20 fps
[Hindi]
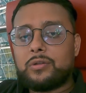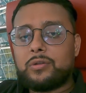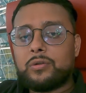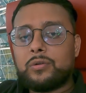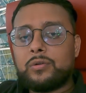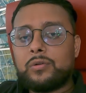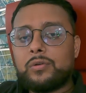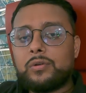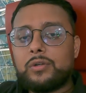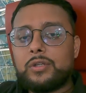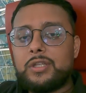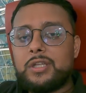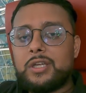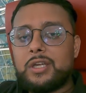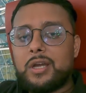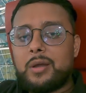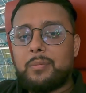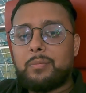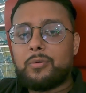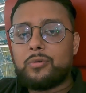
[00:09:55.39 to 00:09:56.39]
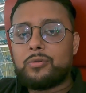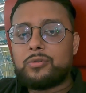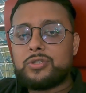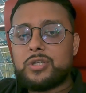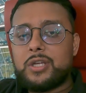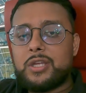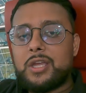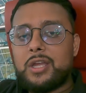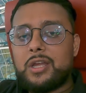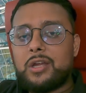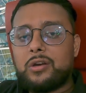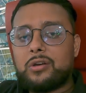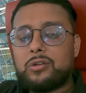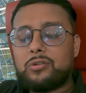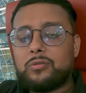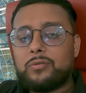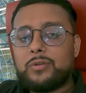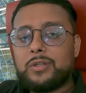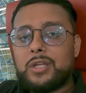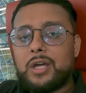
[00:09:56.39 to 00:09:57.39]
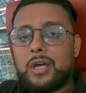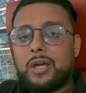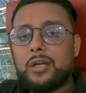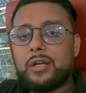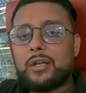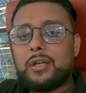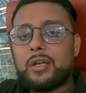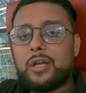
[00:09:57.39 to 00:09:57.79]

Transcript: तो ये आपको चाहिए एयर सुविधा